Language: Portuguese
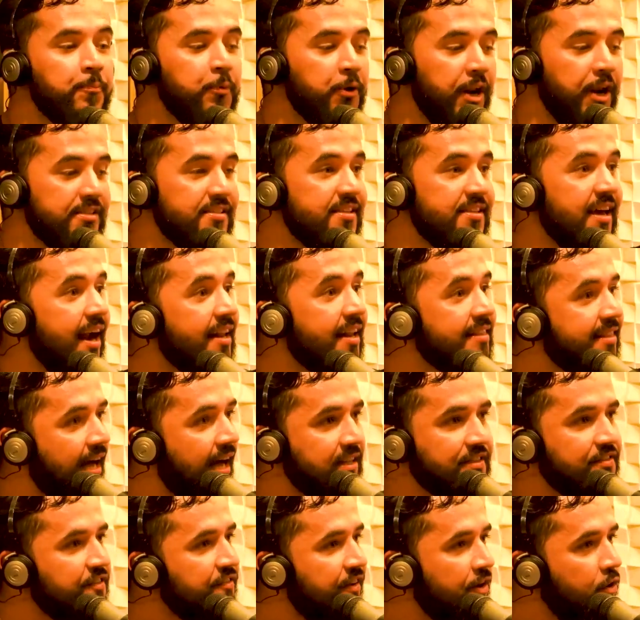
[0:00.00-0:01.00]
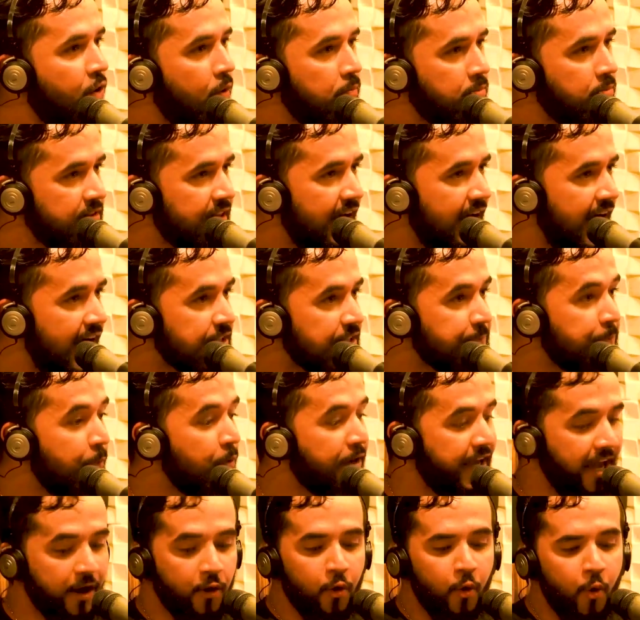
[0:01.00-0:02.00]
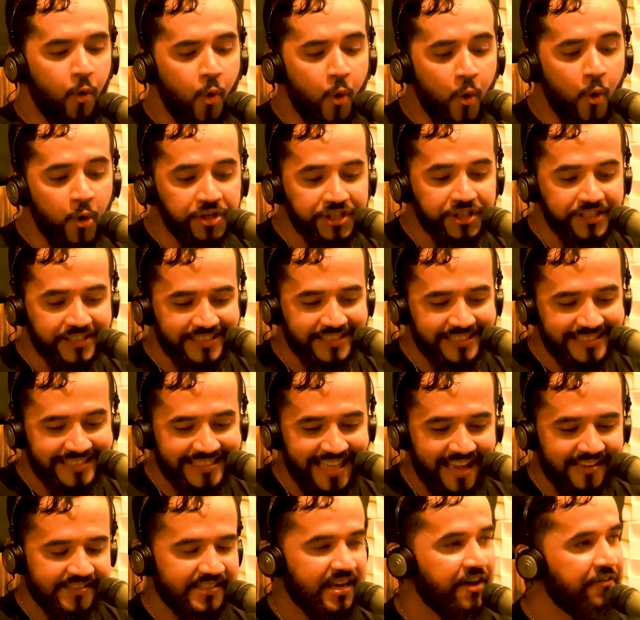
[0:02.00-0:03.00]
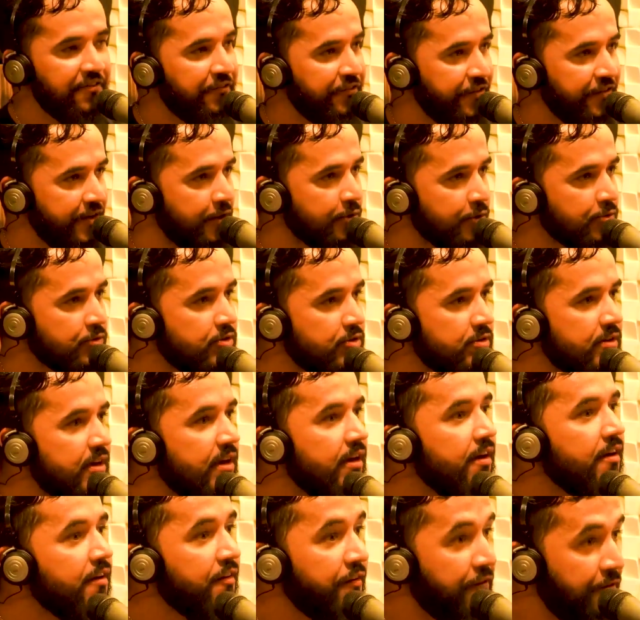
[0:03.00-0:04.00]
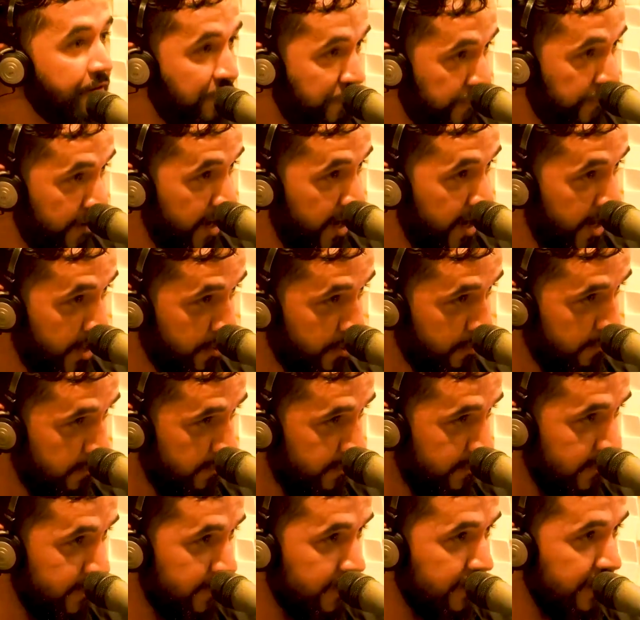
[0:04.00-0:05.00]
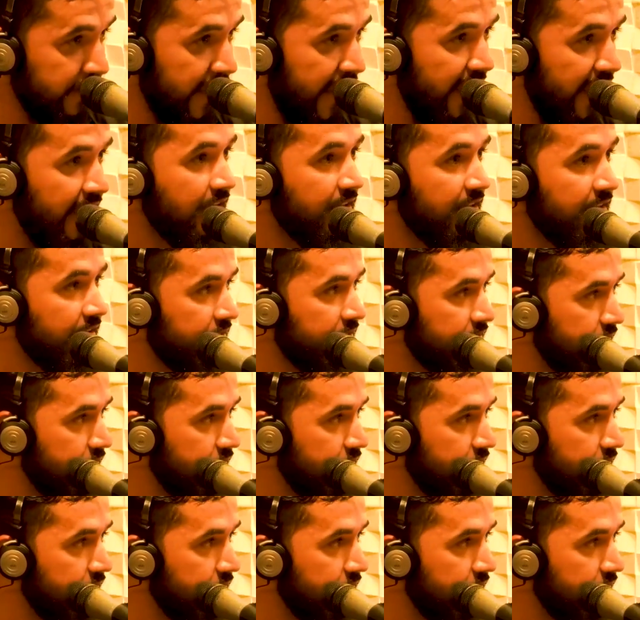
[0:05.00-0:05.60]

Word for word: por essa realidade de viver comunidade. Porque os desafios veio, né?